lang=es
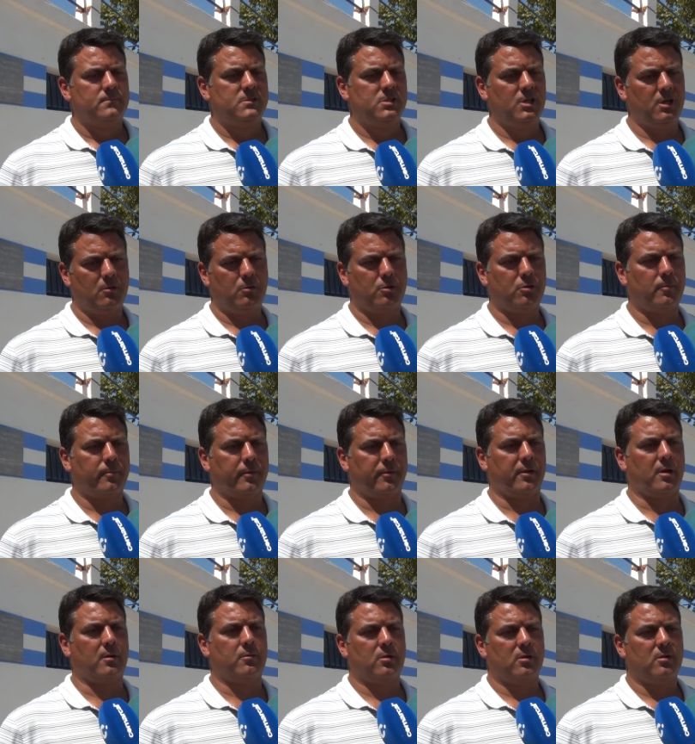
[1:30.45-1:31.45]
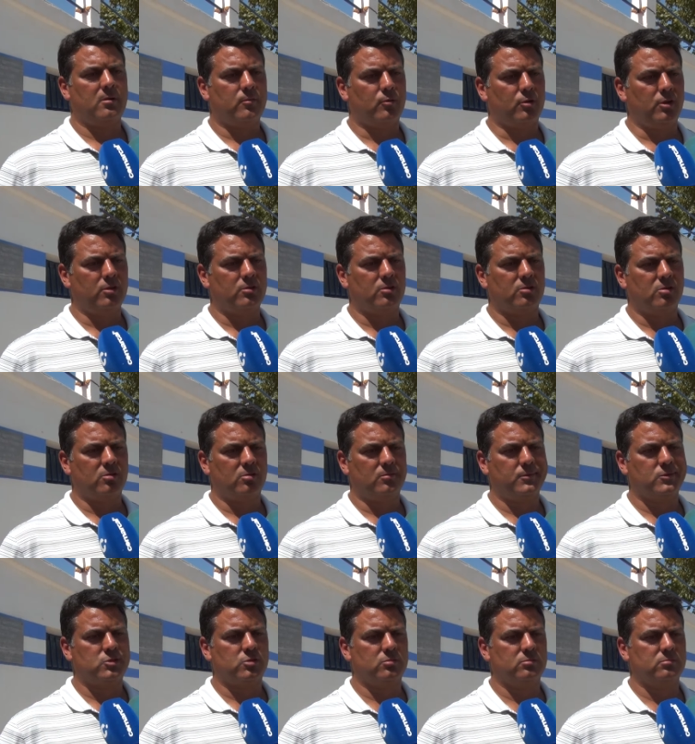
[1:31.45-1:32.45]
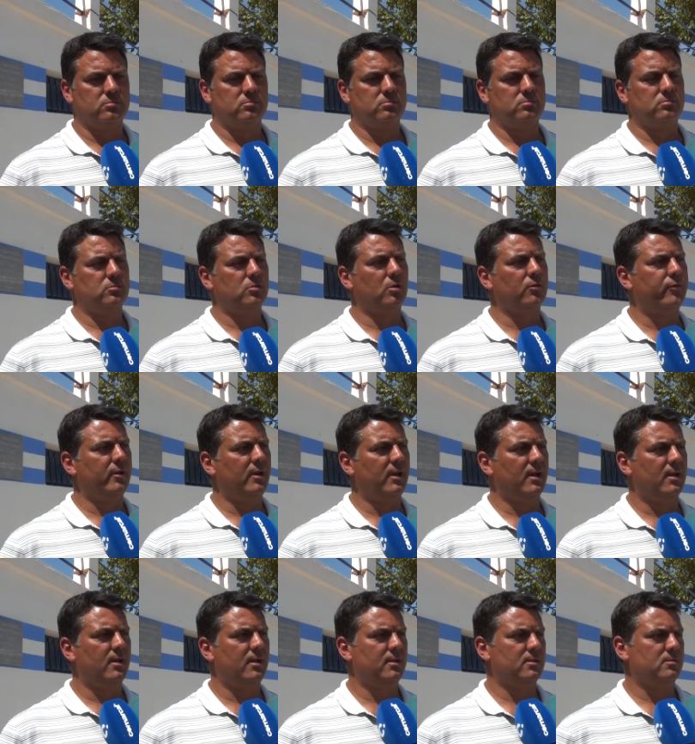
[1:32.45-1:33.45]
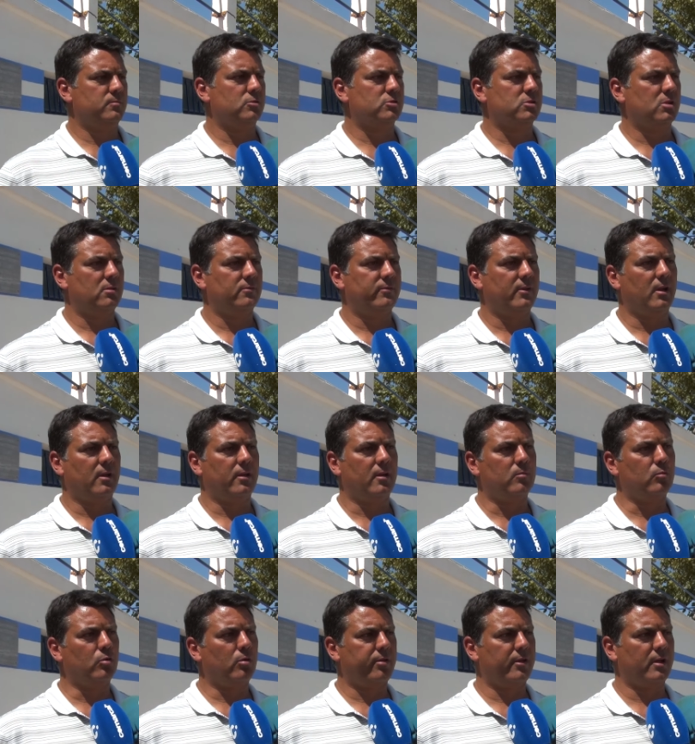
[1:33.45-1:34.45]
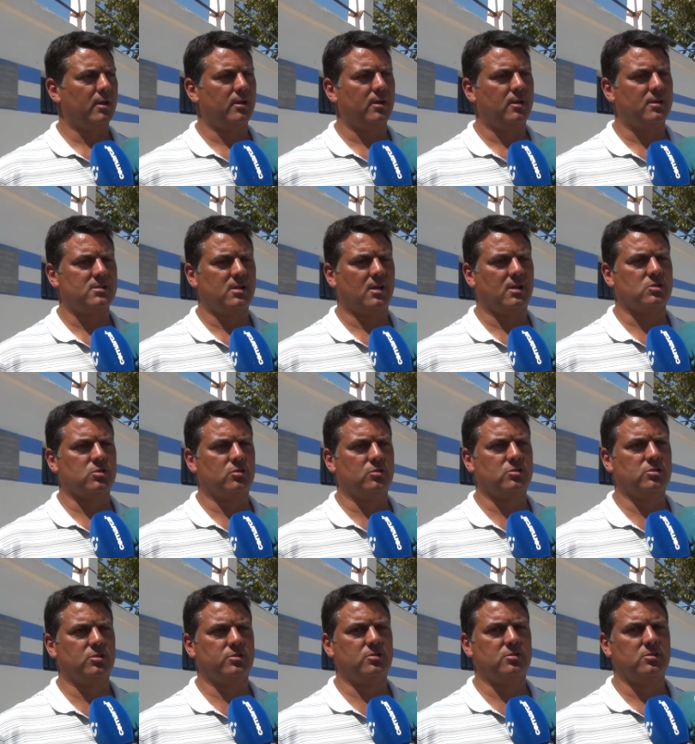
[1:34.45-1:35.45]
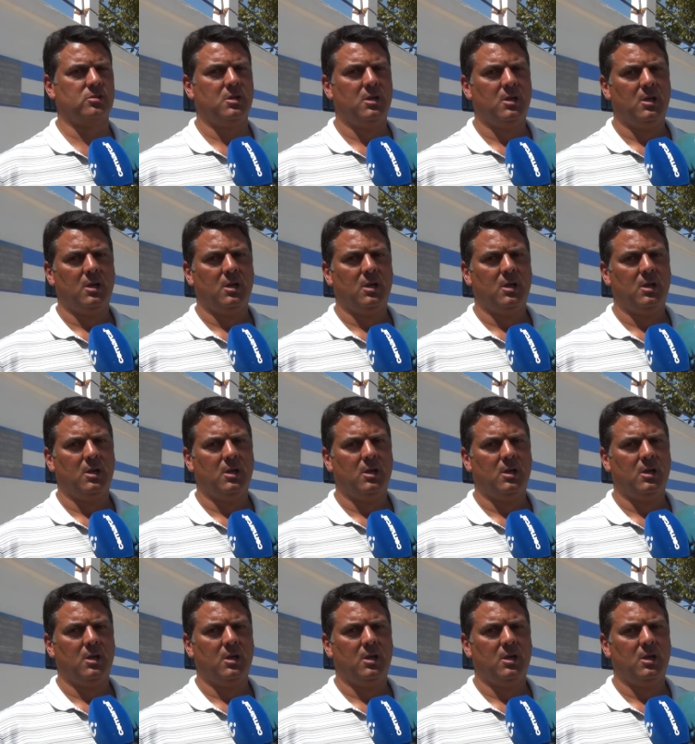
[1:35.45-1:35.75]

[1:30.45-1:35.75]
Sí, bueno, especial porque es bonito, ¿no? Son dos filiales, pues el filial del Murcia y en este caso nosotros,